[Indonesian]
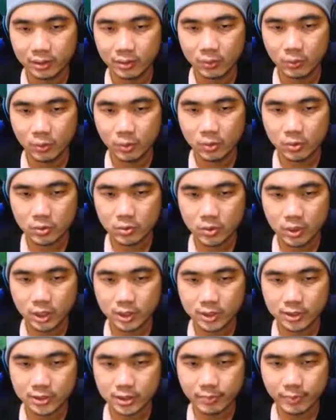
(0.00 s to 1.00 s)
Oh,
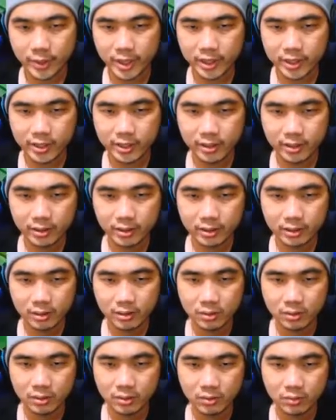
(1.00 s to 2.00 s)
ada siapa ini?
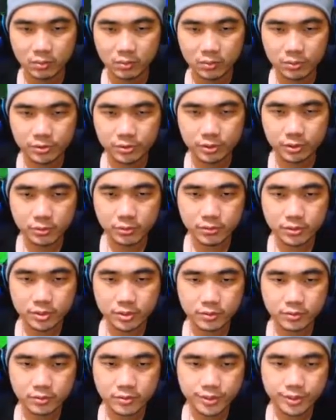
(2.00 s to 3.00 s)
Kucing,
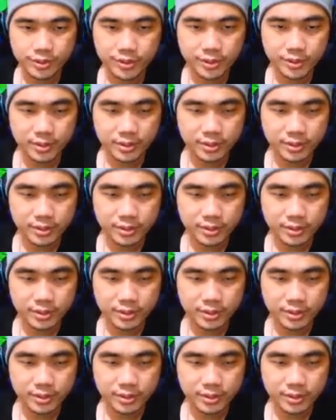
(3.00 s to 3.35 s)
kucing, kucing.